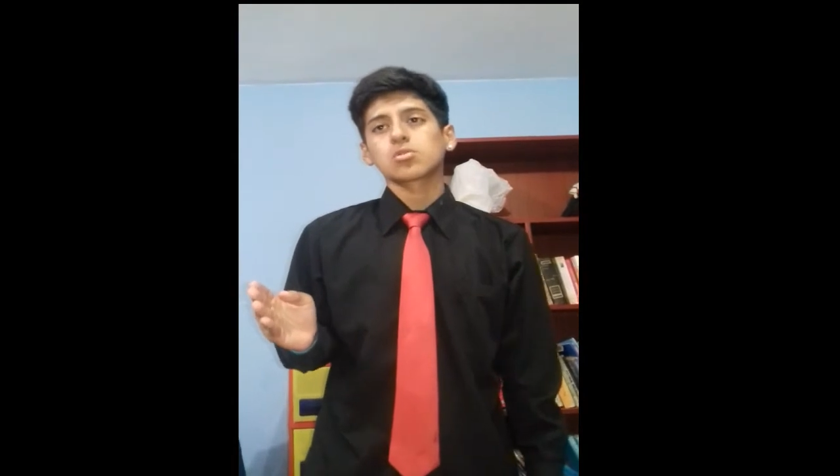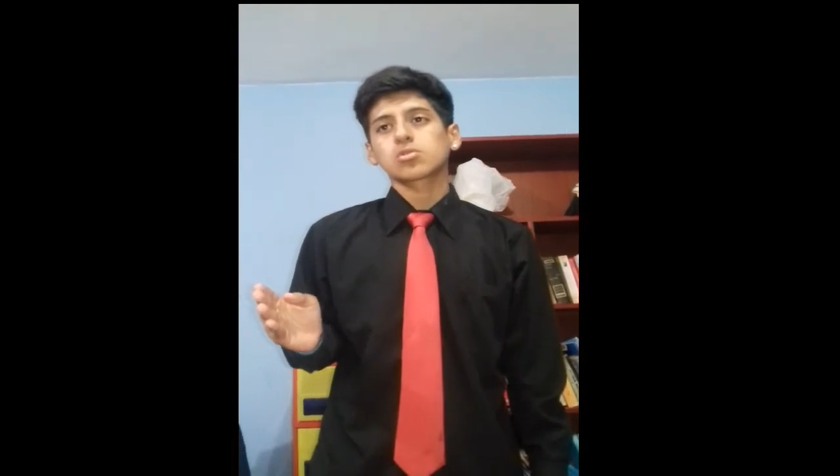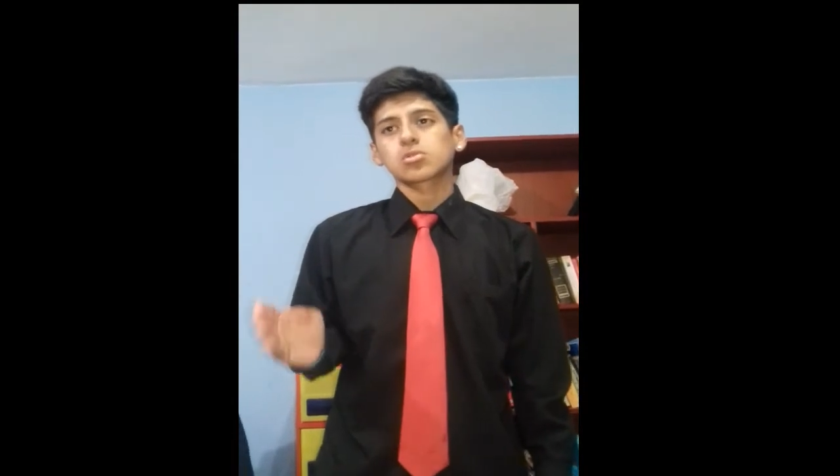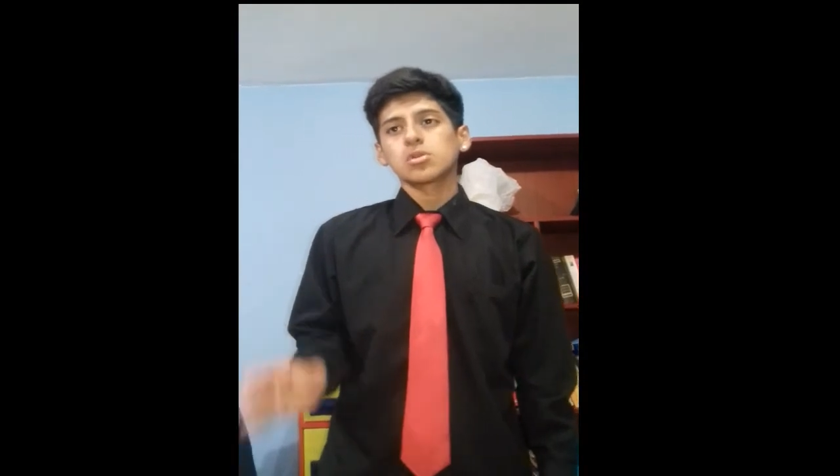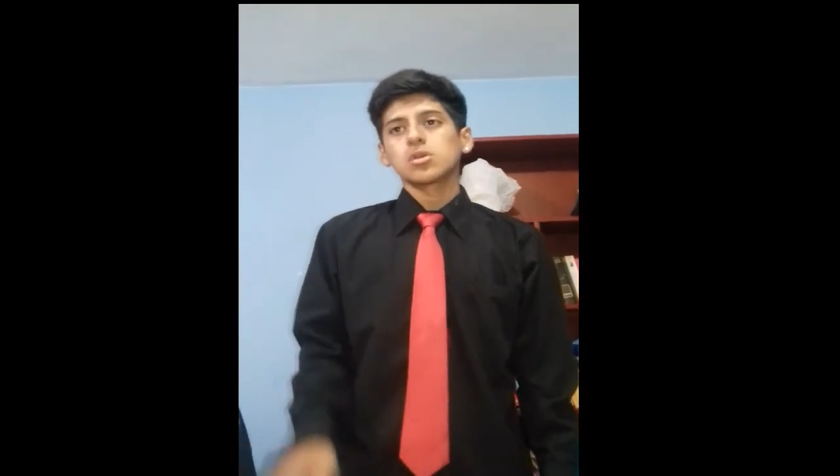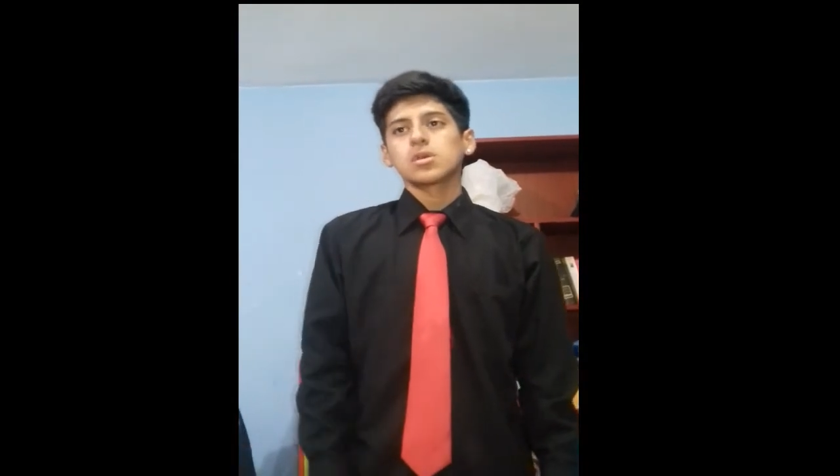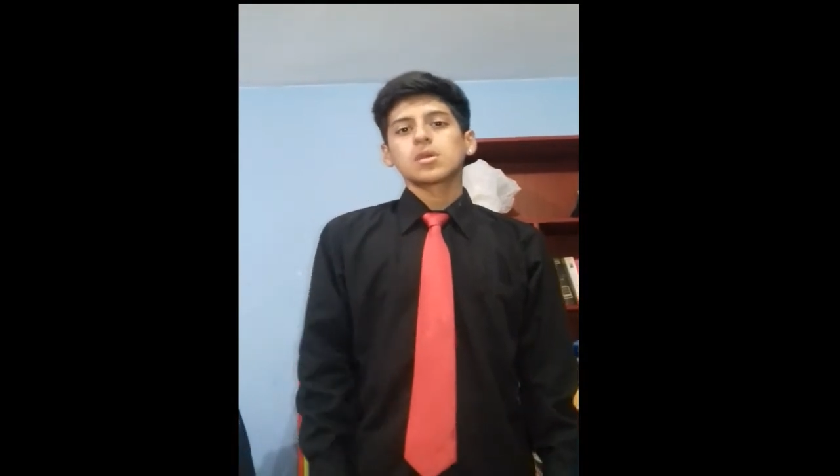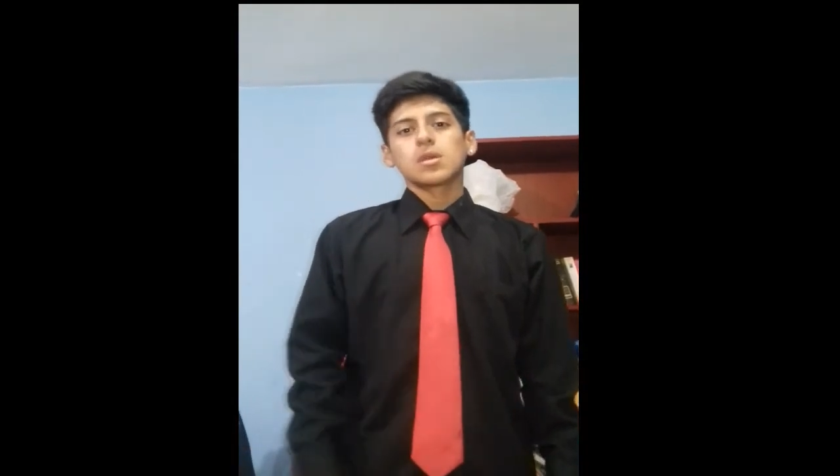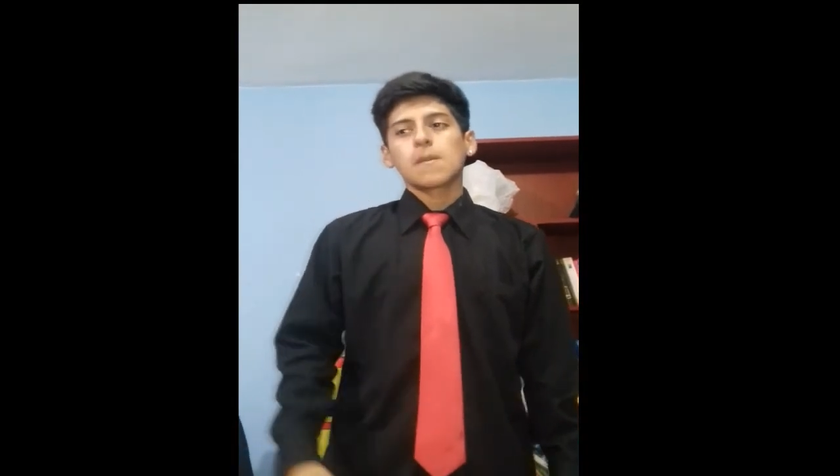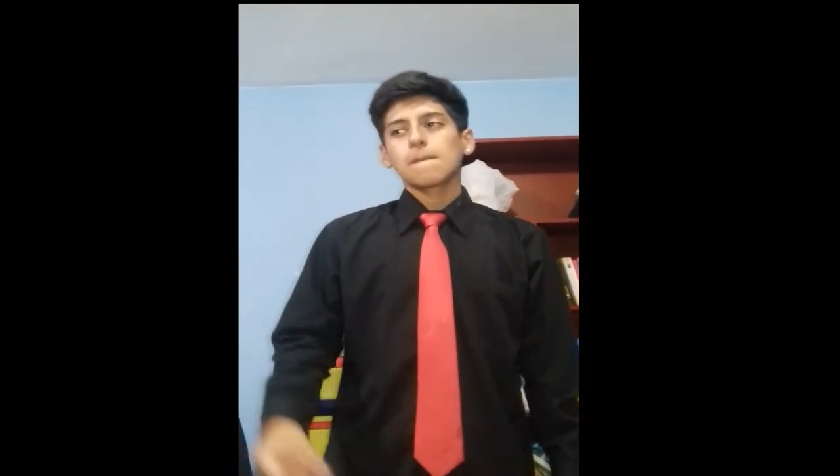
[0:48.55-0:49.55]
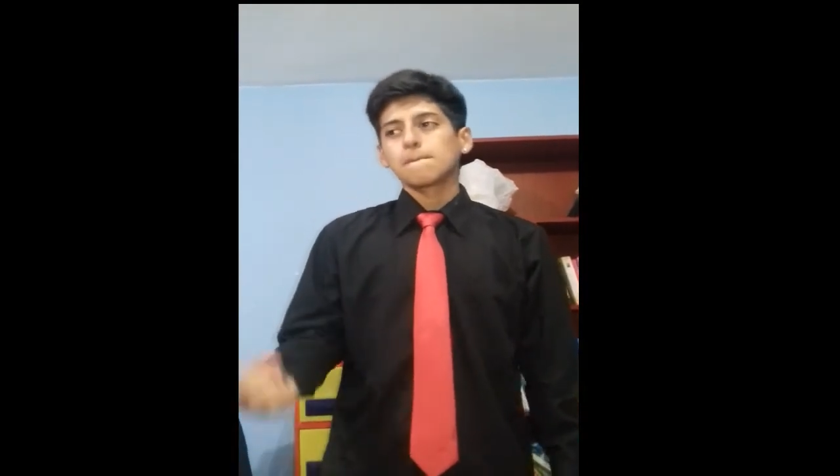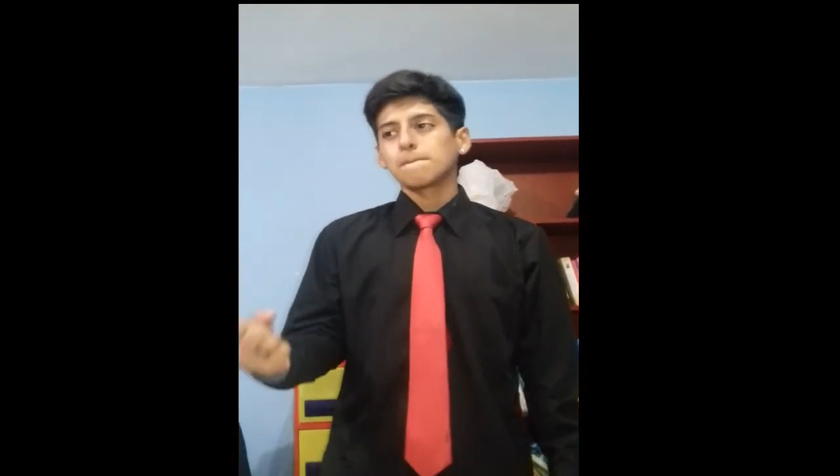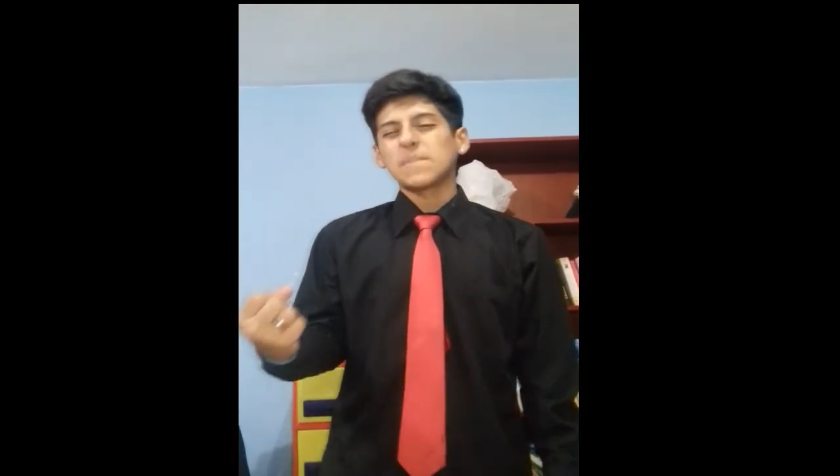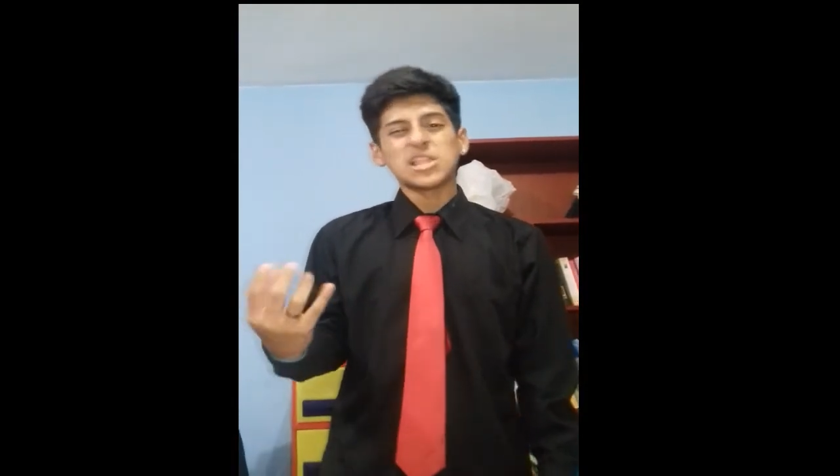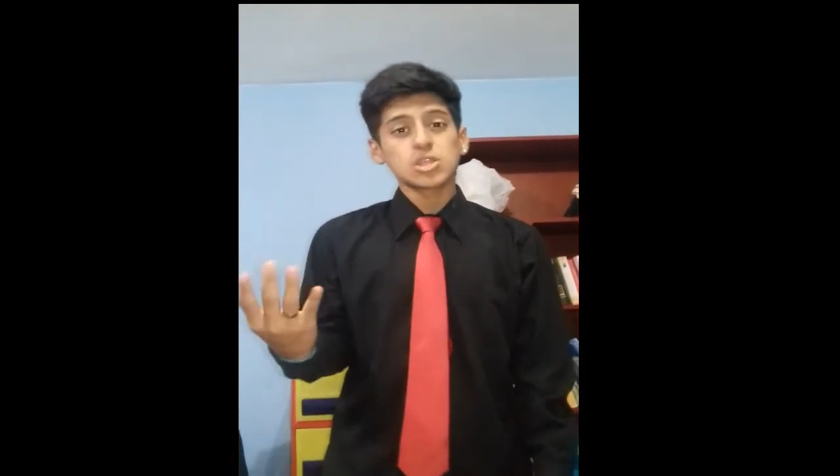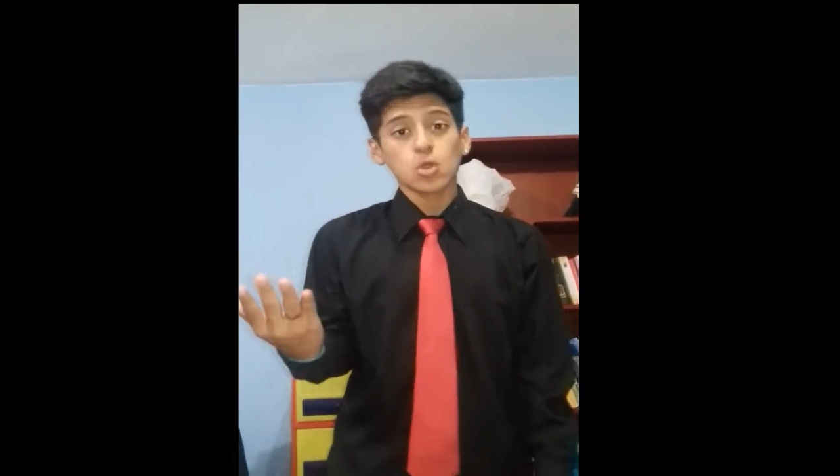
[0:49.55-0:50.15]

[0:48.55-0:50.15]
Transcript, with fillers: con mi familia